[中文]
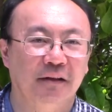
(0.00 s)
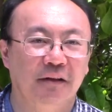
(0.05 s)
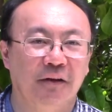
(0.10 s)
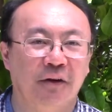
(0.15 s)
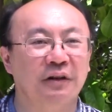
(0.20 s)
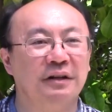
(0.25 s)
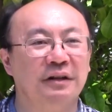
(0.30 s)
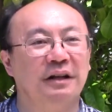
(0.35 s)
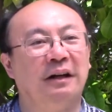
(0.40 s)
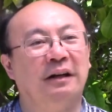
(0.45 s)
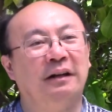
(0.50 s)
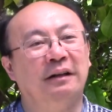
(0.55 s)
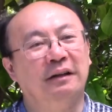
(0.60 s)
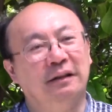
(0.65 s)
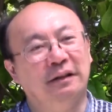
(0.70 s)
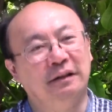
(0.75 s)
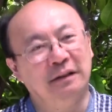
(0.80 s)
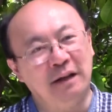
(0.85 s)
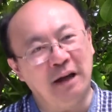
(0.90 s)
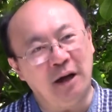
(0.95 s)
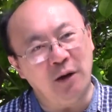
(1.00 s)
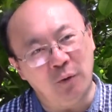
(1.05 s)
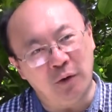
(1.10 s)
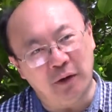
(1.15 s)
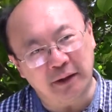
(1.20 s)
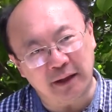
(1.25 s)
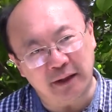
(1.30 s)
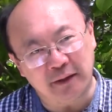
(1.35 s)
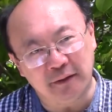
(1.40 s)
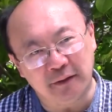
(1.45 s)
而且，让
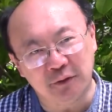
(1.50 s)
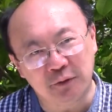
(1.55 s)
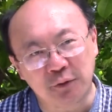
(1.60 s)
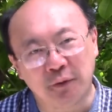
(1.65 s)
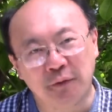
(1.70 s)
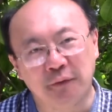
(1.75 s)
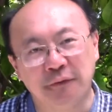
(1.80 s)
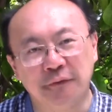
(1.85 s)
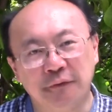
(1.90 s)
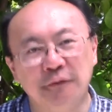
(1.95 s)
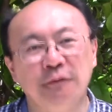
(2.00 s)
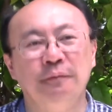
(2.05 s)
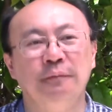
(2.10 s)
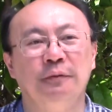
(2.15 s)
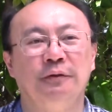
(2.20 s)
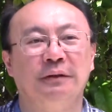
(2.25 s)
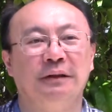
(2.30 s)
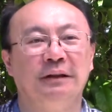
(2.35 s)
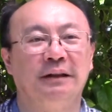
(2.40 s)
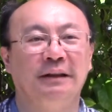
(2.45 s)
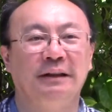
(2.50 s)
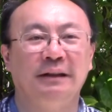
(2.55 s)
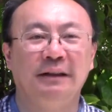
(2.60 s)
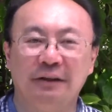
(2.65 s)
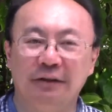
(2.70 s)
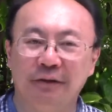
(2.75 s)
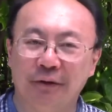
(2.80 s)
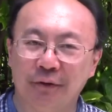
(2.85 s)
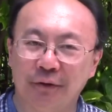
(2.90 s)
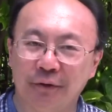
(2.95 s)
我给做父母的
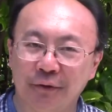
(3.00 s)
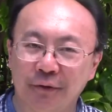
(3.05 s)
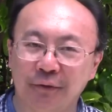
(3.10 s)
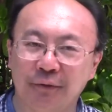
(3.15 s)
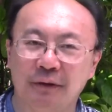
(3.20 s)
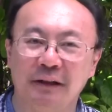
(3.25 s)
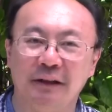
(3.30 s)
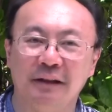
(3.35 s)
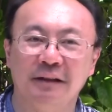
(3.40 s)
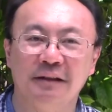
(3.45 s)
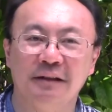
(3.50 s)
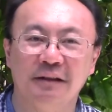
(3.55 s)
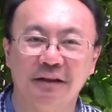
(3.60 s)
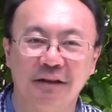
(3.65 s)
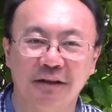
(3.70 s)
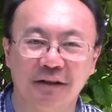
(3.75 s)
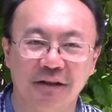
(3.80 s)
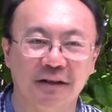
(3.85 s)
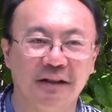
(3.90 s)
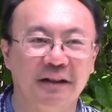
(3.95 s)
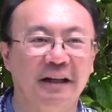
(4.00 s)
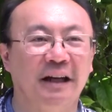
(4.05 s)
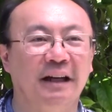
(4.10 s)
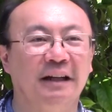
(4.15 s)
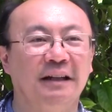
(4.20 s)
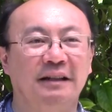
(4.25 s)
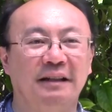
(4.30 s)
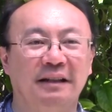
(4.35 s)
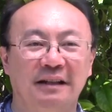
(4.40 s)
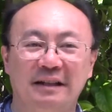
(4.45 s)
一个属灵实
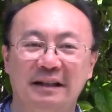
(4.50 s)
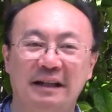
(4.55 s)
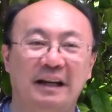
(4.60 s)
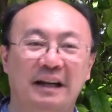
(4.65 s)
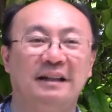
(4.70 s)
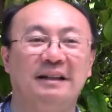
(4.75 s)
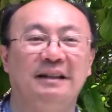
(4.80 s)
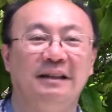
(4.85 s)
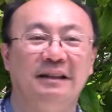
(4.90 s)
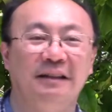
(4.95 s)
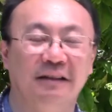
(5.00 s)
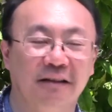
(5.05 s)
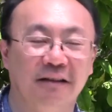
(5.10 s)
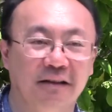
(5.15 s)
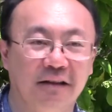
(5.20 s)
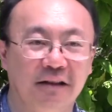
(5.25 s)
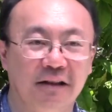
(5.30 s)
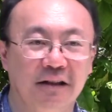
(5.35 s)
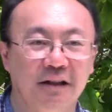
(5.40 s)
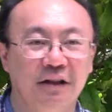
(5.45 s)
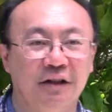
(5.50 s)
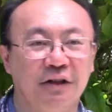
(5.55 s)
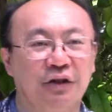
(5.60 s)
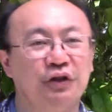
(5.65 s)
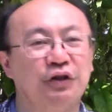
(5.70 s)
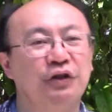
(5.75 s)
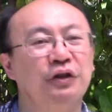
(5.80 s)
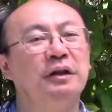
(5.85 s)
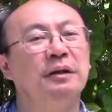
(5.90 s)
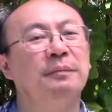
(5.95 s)
验的建议，
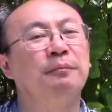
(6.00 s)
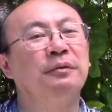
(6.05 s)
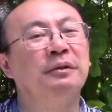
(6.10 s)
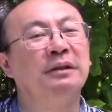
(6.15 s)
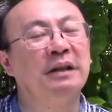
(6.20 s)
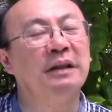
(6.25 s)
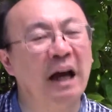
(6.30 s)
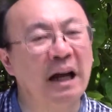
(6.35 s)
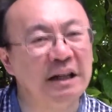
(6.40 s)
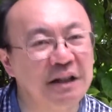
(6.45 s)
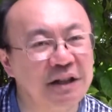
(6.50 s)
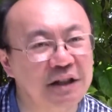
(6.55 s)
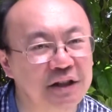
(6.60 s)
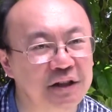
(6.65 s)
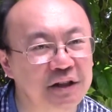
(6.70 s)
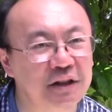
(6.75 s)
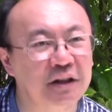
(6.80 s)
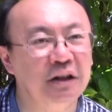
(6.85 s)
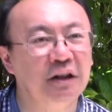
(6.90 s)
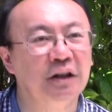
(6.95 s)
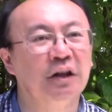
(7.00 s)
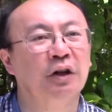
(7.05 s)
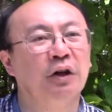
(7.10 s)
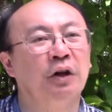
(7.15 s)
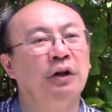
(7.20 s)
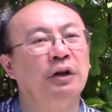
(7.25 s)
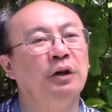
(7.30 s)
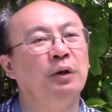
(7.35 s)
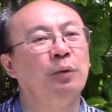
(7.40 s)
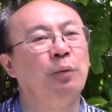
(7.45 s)
其实你不单止
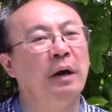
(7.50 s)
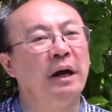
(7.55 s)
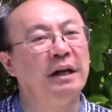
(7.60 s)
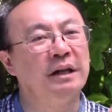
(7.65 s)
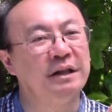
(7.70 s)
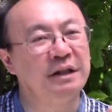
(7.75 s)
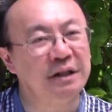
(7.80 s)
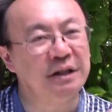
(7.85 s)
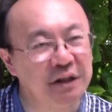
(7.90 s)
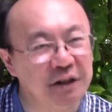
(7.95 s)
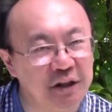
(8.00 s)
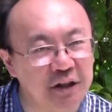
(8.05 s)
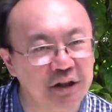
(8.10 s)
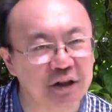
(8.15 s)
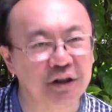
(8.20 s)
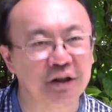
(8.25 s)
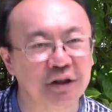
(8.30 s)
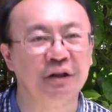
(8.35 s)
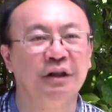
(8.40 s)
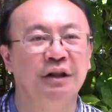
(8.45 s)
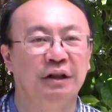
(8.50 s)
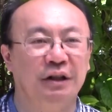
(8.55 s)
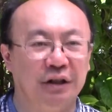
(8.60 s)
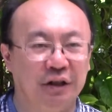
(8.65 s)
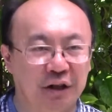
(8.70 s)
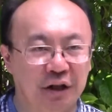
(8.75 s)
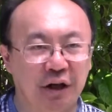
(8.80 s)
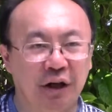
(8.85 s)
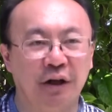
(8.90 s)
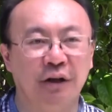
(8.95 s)
可以为妻子、
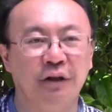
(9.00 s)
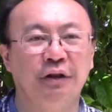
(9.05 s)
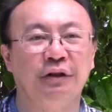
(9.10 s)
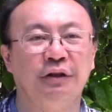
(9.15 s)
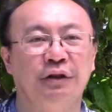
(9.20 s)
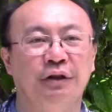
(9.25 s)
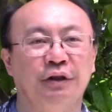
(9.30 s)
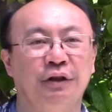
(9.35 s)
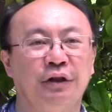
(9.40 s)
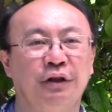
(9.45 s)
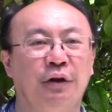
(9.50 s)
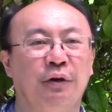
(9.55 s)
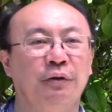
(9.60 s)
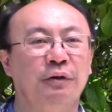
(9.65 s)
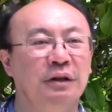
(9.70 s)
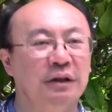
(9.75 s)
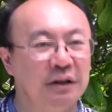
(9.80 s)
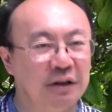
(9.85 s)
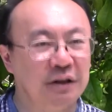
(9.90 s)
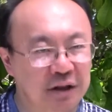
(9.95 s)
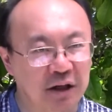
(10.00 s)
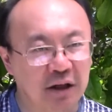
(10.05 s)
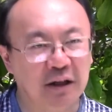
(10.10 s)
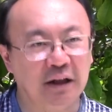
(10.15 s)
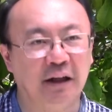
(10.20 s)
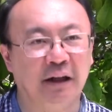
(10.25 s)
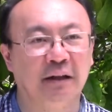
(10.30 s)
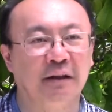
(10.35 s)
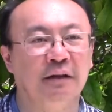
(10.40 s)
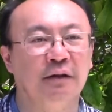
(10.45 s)
成、持仇
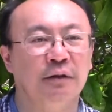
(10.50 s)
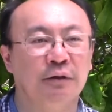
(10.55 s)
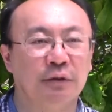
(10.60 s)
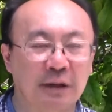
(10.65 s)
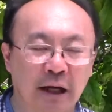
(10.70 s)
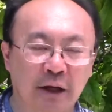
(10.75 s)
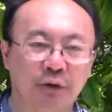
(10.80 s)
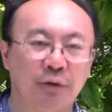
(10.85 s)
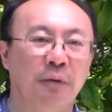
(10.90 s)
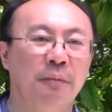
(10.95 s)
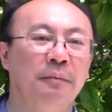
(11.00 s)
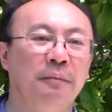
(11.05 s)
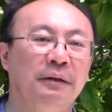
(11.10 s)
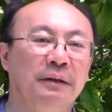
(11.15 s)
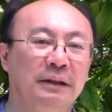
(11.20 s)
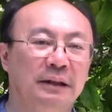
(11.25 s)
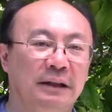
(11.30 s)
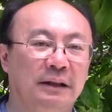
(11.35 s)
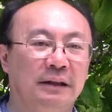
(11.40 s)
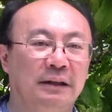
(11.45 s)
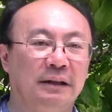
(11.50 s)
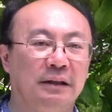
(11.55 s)
圣灵再充满你。